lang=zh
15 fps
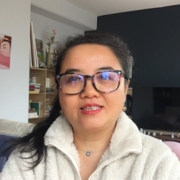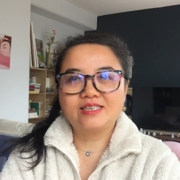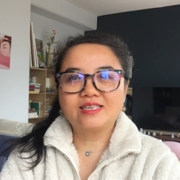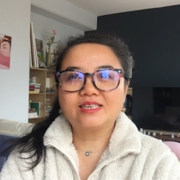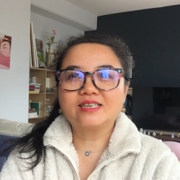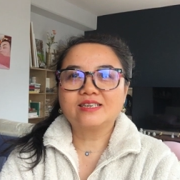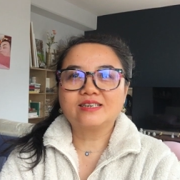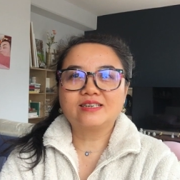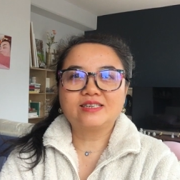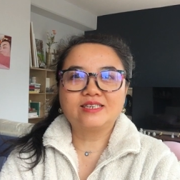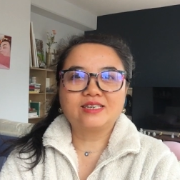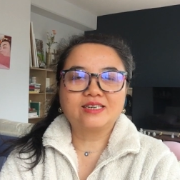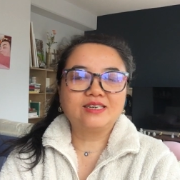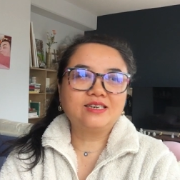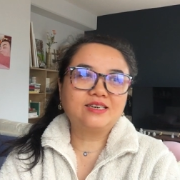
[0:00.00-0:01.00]
这个
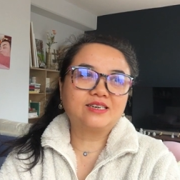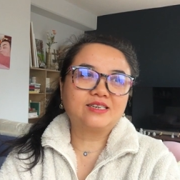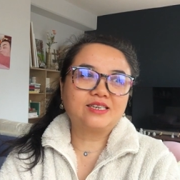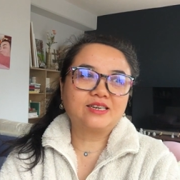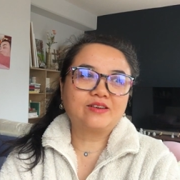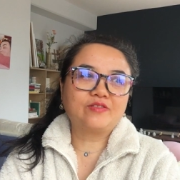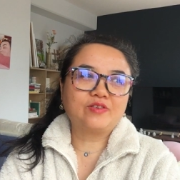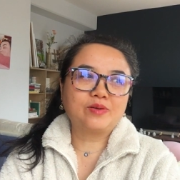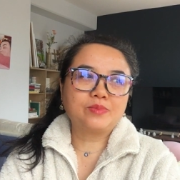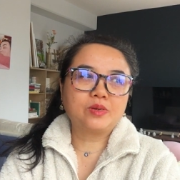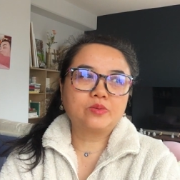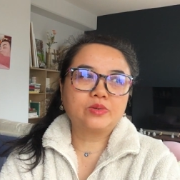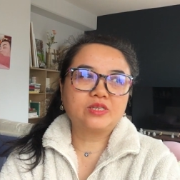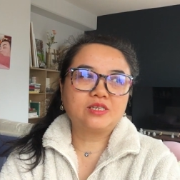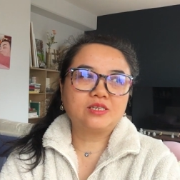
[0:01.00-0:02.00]
人格这个方
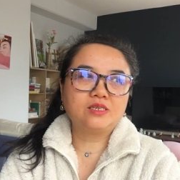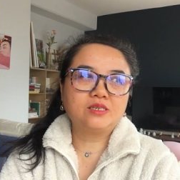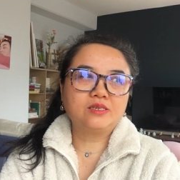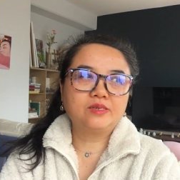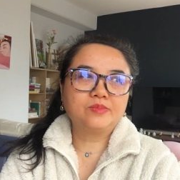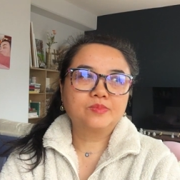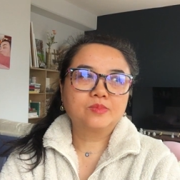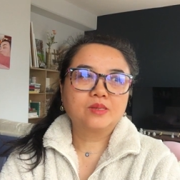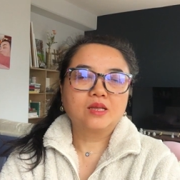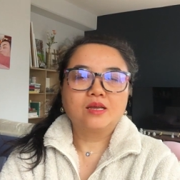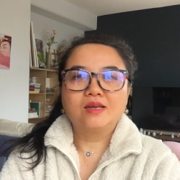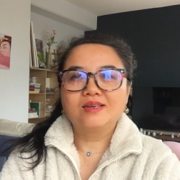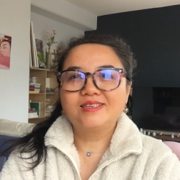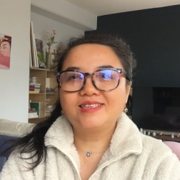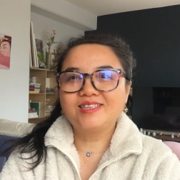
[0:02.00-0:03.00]
面，我其实。
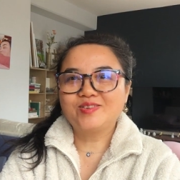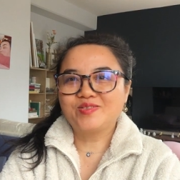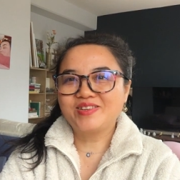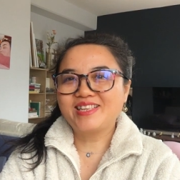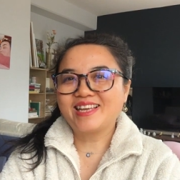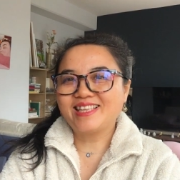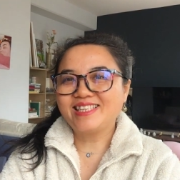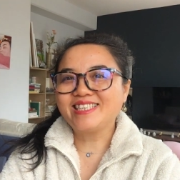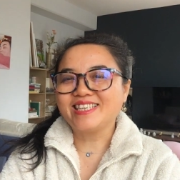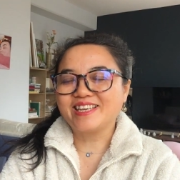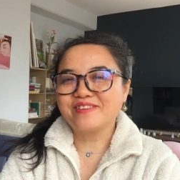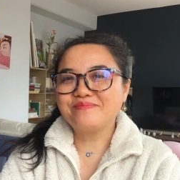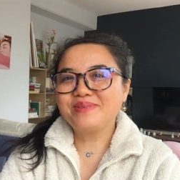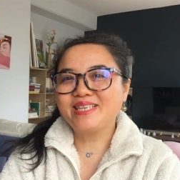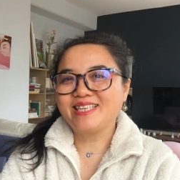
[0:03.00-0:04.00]
是有一点
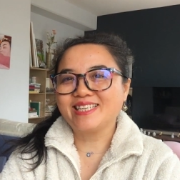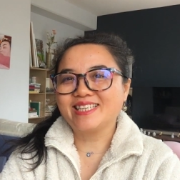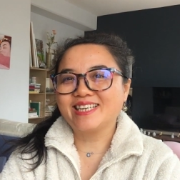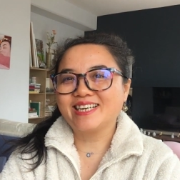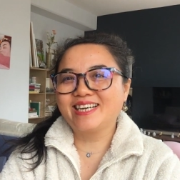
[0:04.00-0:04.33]
洁癖的，